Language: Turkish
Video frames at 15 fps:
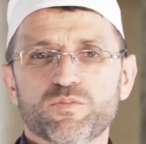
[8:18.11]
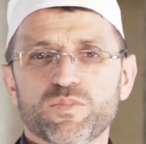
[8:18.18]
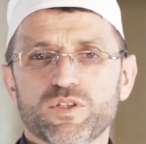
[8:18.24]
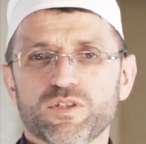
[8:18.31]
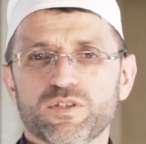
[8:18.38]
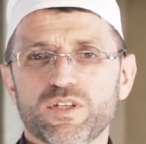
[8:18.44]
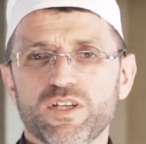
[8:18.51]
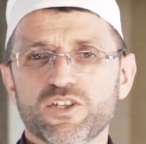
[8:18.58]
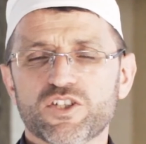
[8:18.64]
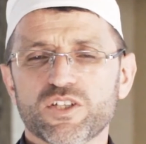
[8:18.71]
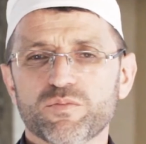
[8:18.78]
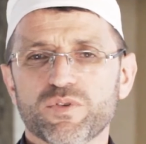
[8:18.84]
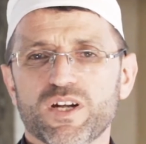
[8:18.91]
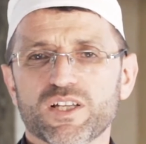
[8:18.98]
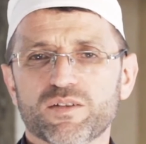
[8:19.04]
bir
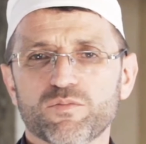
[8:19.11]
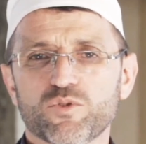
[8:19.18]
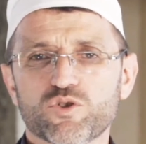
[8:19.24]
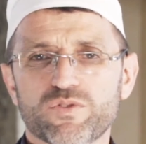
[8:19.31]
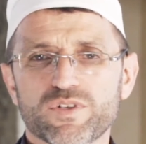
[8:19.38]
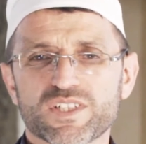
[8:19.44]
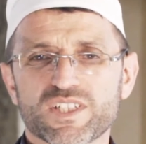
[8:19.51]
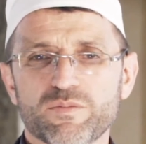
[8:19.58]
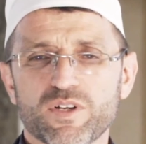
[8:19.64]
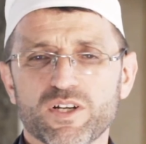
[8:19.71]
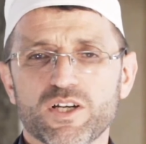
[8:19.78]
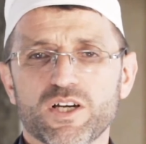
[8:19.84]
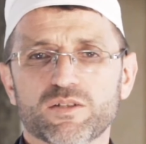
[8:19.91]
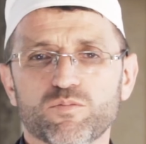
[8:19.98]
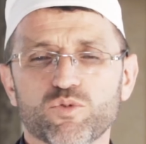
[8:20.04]
değişik bir atmosfer, zaman
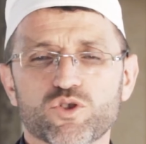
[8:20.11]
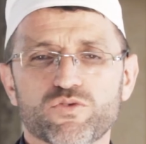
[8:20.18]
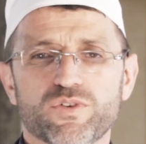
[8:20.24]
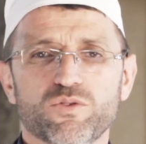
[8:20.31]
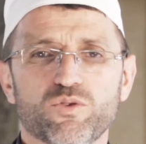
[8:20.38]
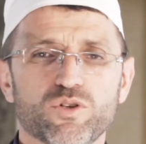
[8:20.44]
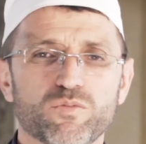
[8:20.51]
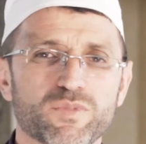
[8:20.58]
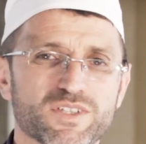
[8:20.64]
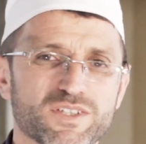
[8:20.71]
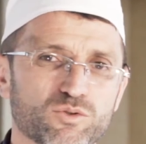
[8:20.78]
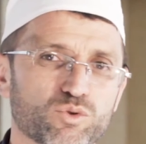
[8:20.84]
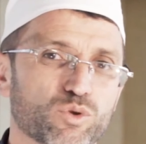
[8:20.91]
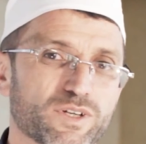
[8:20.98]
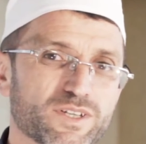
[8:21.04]
atmosferi
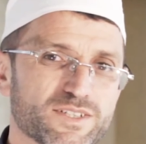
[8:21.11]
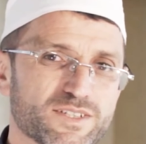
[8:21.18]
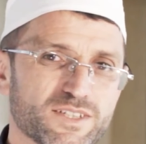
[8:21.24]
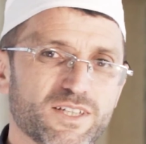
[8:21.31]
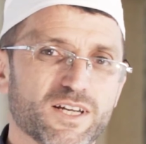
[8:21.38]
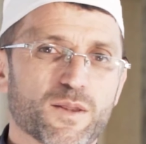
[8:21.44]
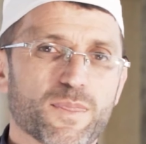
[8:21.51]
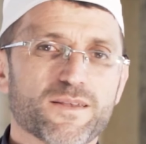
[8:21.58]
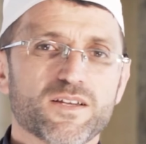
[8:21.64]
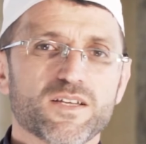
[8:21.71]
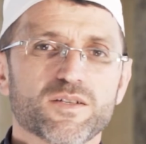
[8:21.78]
olması dolayısıyla